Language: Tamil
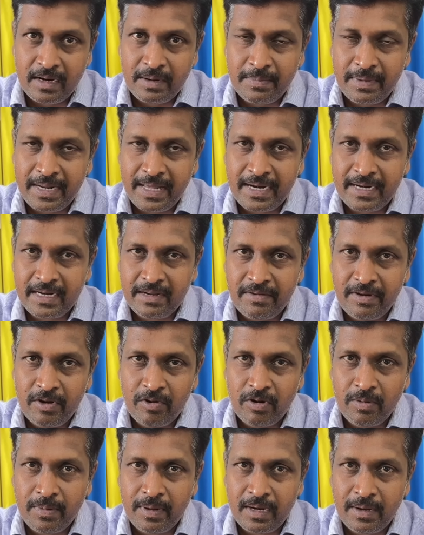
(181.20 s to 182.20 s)
நம்ம டைரெக்டாக
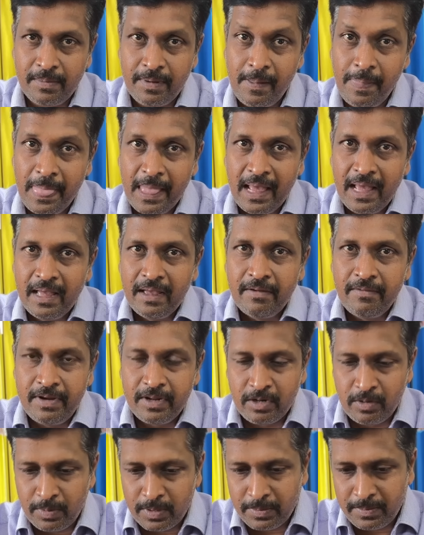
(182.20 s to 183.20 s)
வீடியோக்குள்ளே போயிடலாமா
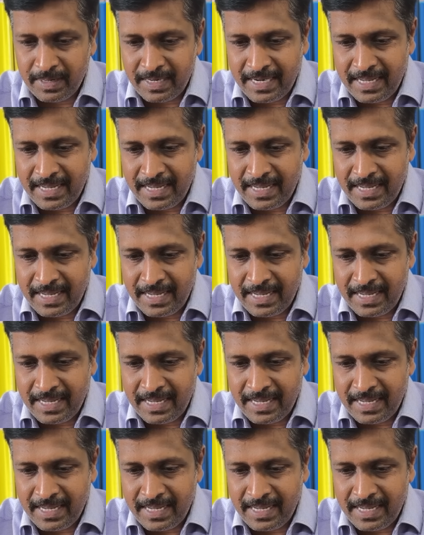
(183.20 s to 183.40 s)
வீடியோக்குள்ள போகிறதுமே